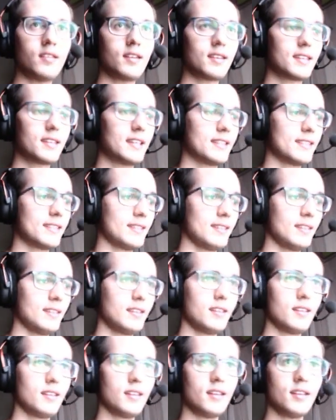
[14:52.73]
Kit.
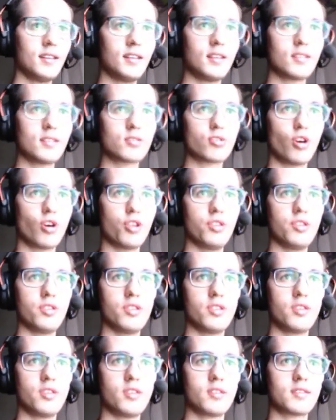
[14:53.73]
Son.
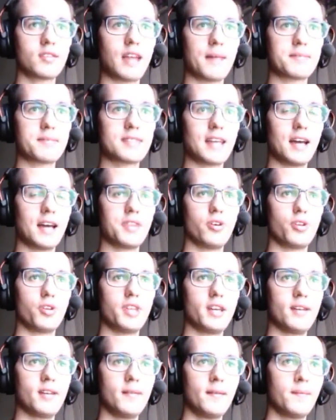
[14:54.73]
Tamam sağda o
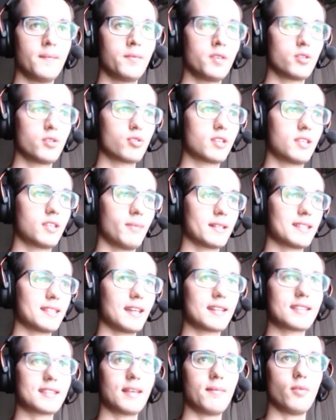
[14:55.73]
da. Şu kiti basarsam